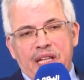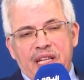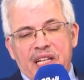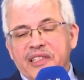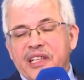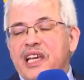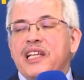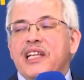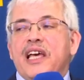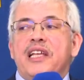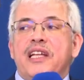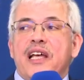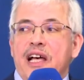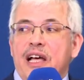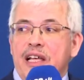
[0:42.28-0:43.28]
أن ننتقل
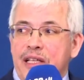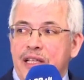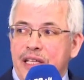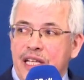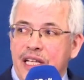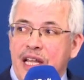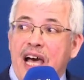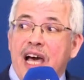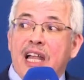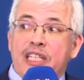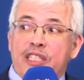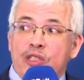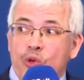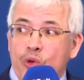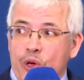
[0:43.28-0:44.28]
إلى إلى
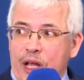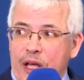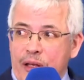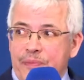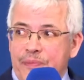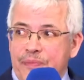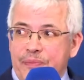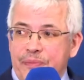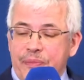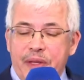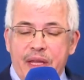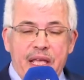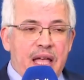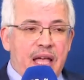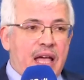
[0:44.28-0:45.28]
عقلية أخرى
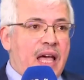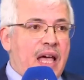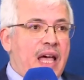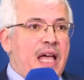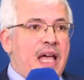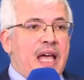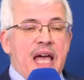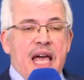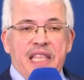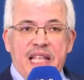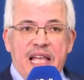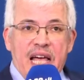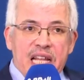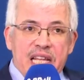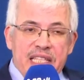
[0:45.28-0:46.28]
هذه
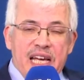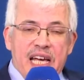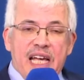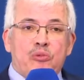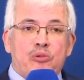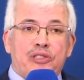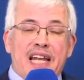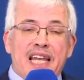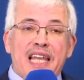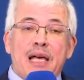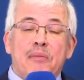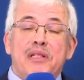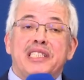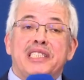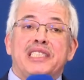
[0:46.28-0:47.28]
العقلية
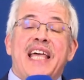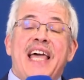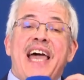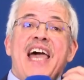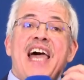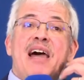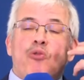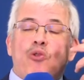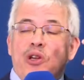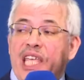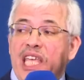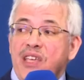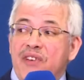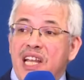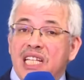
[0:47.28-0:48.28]
المتعلقة بالتعامل
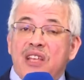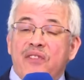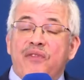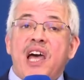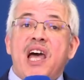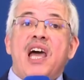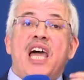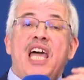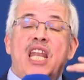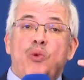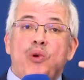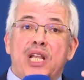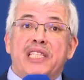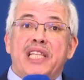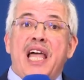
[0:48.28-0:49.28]
كيف نتفاعل
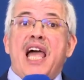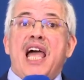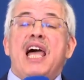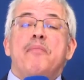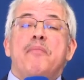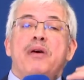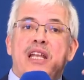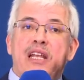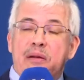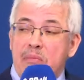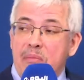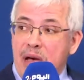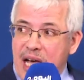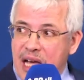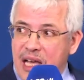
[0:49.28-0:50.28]
ونتعامل
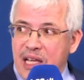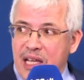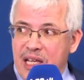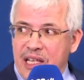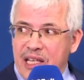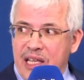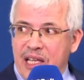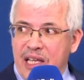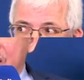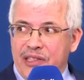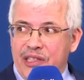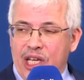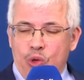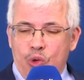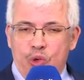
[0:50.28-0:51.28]
مع آه، آه،
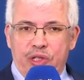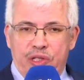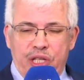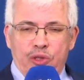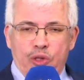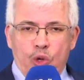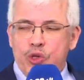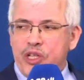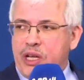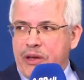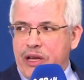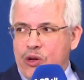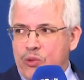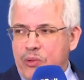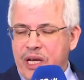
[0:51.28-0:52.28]
تكنولوجيا
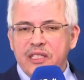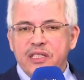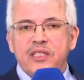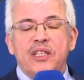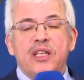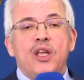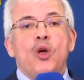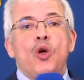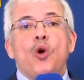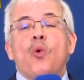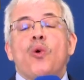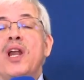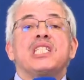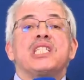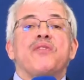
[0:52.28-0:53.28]
المعلومات
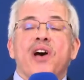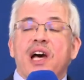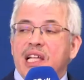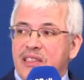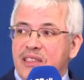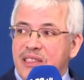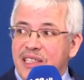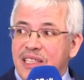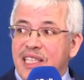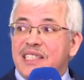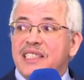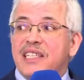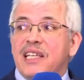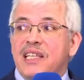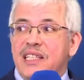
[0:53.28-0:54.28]
وليس فقط
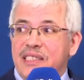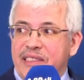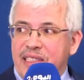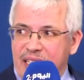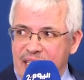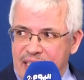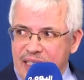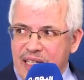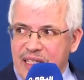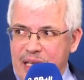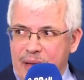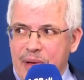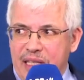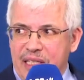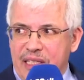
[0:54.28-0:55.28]

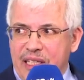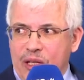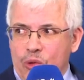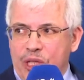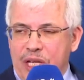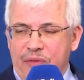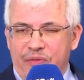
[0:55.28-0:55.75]
استخدام هذه التكنولوجيا